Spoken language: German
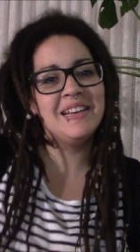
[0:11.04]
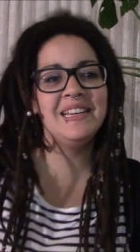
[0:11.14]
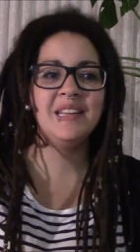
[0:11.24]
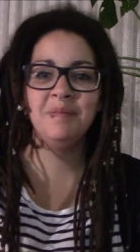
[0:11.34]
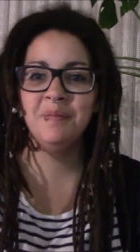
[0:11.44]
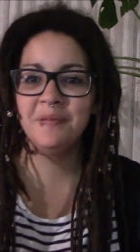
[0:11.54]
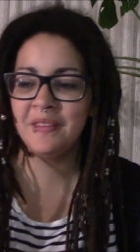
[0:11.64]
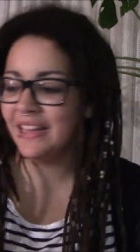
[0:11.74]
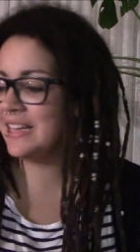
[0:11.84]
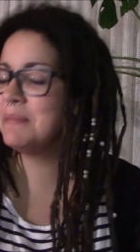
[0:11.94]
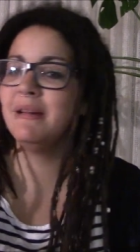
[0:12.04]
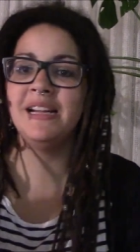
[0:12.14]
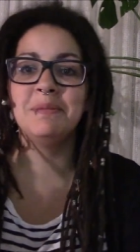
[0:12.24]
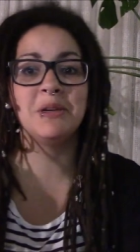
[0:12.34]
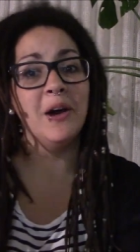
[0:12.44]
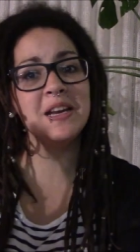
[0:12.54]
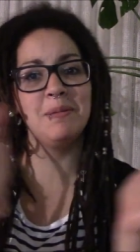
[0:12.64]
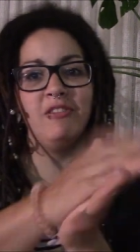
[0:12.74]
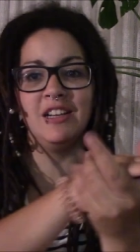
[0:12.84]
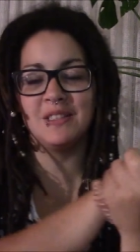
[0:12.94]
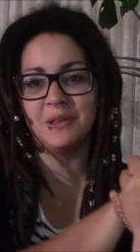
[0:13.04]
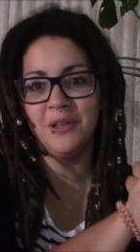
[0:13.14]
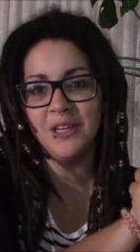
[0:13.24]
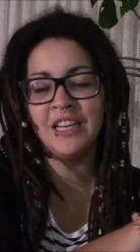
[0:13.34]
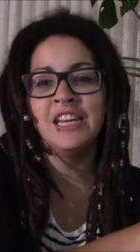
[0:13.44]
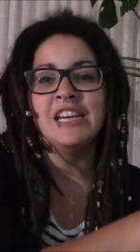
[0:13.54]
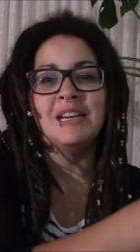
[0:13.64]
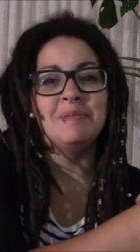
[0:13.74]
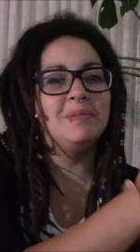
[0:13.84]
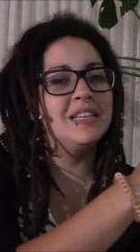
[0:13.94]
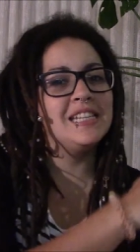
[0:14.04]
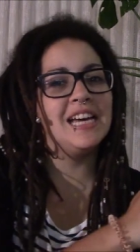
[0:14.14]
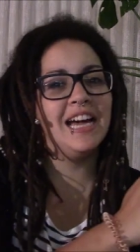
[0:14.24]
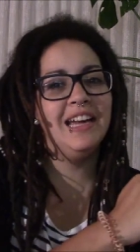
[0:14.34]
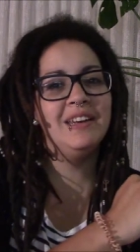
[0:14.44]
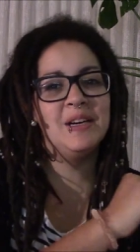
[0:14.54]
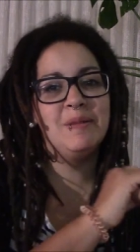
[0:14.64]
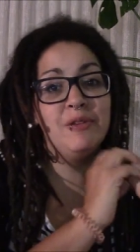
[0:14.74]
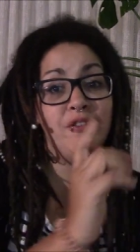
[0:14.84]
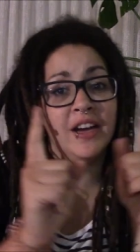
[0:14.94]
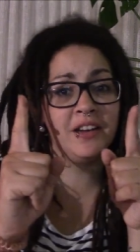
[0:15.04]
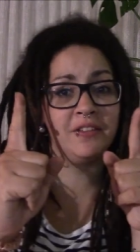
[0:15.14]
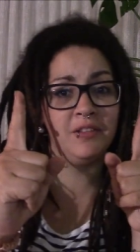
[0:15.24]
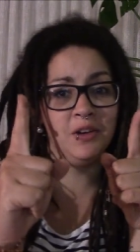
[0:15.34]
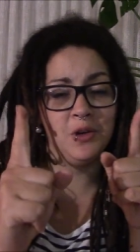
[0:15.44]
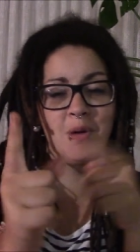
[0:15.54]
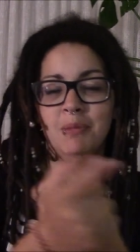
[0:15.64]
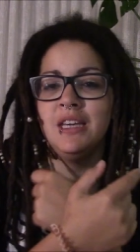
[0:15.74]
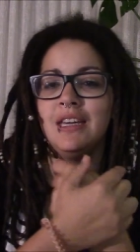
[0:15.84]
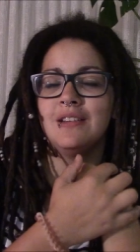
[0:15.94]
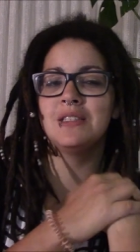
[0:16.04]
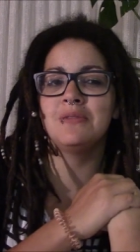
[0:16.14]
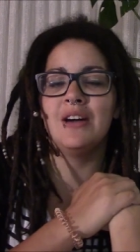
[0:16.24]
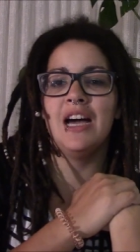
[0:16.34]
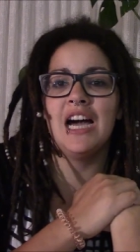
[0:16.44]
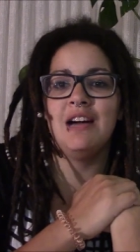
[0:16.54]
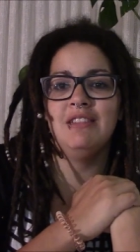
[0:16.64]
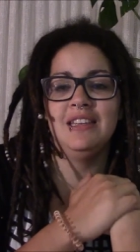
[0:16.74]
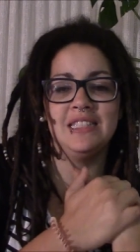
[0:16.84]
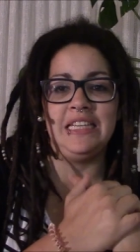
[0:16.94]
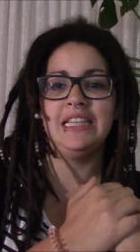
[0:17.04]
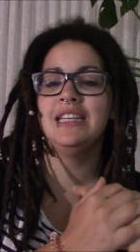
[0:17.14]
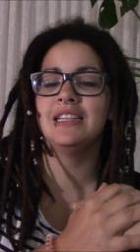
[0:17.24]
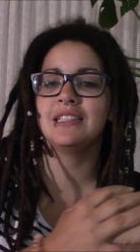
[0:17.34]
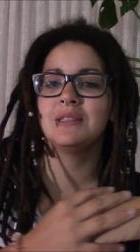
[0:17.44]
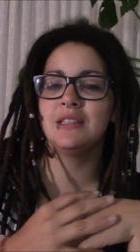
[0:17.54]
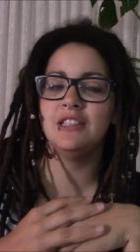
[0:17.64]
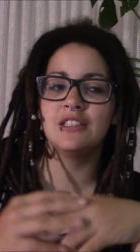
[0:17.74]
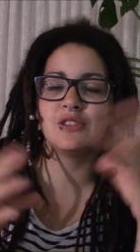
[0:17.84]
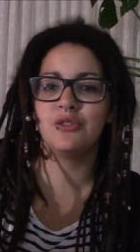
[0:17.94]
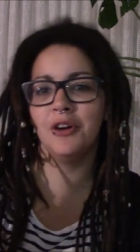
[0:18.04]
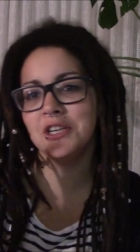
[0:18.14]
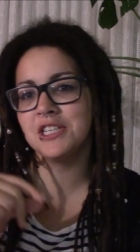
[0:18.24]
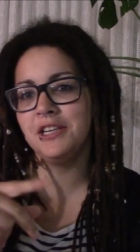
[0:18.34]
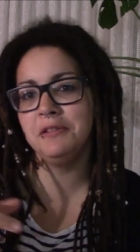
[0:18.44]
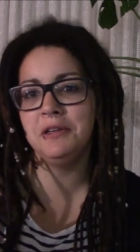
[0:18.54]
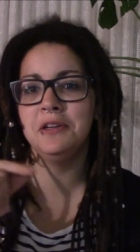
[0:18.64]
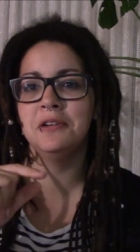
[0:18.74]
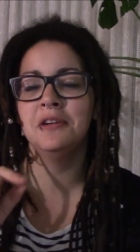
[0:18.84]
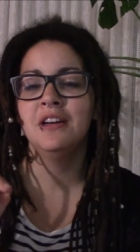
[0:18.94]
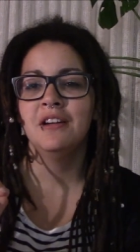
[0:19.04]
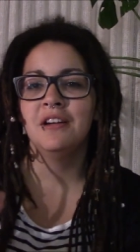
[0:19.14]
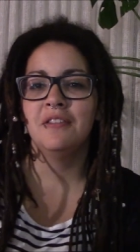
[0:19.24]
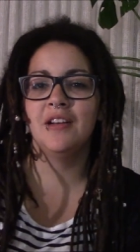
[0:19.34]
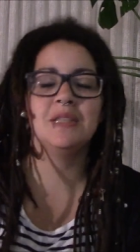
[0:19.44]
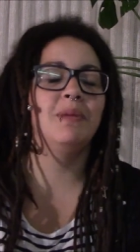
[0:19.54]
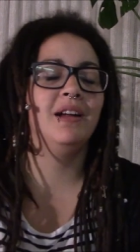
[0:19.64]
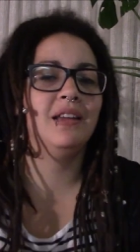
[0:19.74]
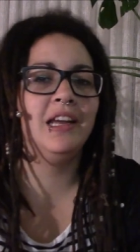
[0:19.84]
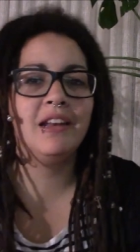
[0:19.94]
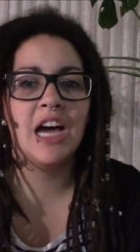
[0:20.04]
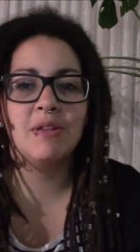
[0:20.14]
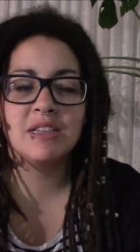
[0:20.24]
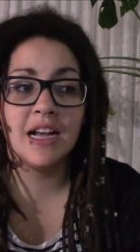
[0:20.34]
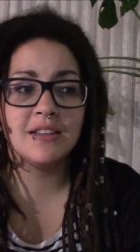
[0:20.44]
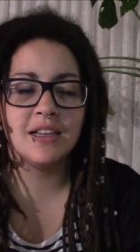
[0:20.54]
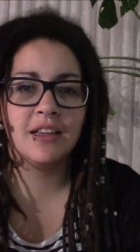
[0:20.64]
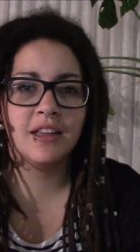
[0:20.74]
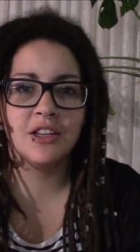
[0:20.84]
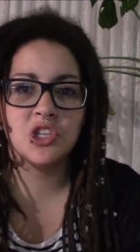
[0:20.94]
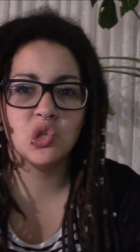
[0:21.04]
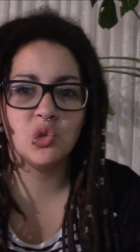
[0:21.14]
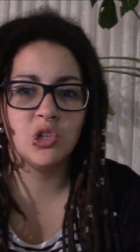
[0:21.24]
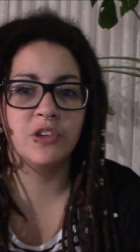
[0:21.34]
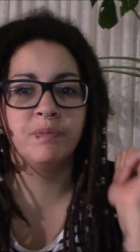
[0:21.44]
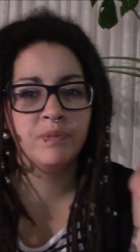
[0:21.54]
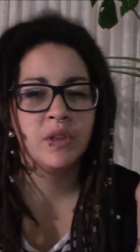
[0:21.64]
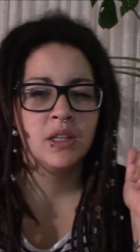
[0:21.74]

meine Lieben, ich melde mich heute mal wieder zurück mit einem Faktenvideo über mich. Und zwar habe ich gesehen, dass dieses Vorstellvideo, was ich mal gedreht habe, tatsächlich jetzt schon